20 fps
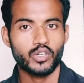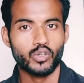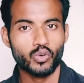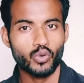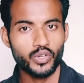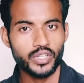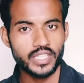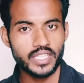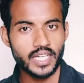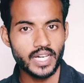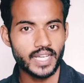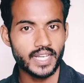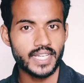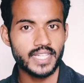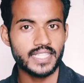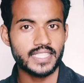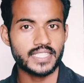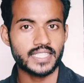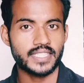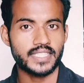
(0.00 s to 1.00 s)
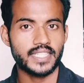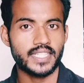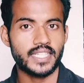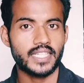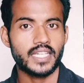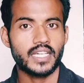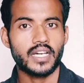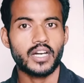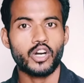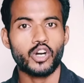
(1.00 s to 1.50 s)
कोडिंग आना ही
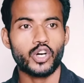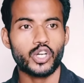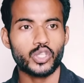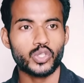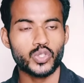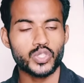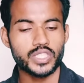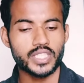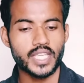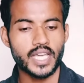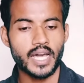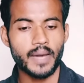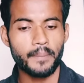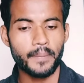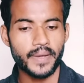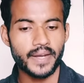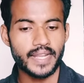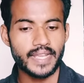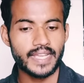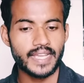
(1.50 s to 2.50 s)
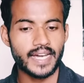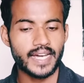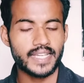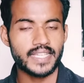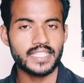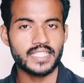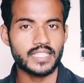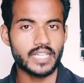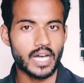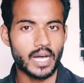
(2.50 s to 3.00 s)
चाहिए और दोस्त यहाँ पर
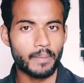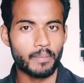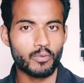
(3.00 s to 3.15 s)
एआई